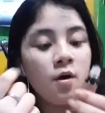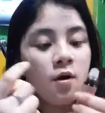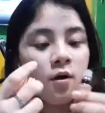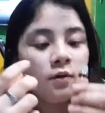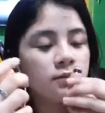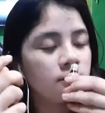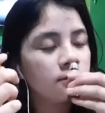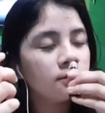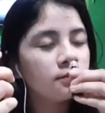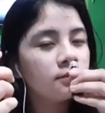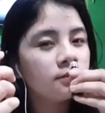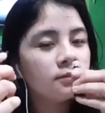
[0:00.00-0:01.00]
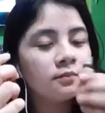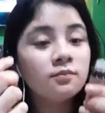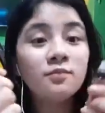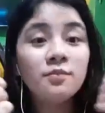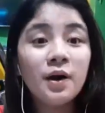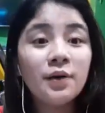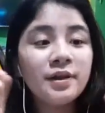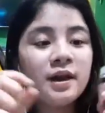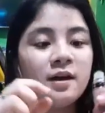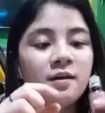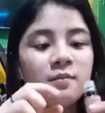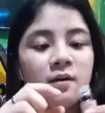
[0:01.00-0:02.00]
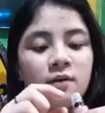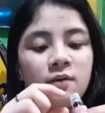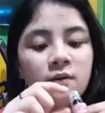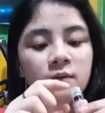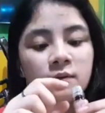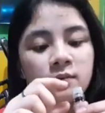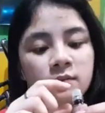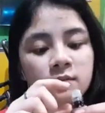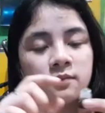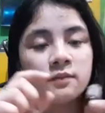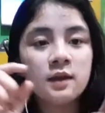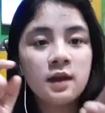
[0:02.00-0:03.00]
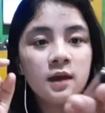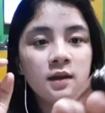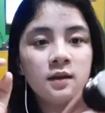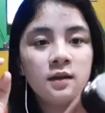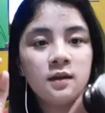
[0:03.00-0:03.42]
wow! Mm, bango niya, ang bango. So, ayan.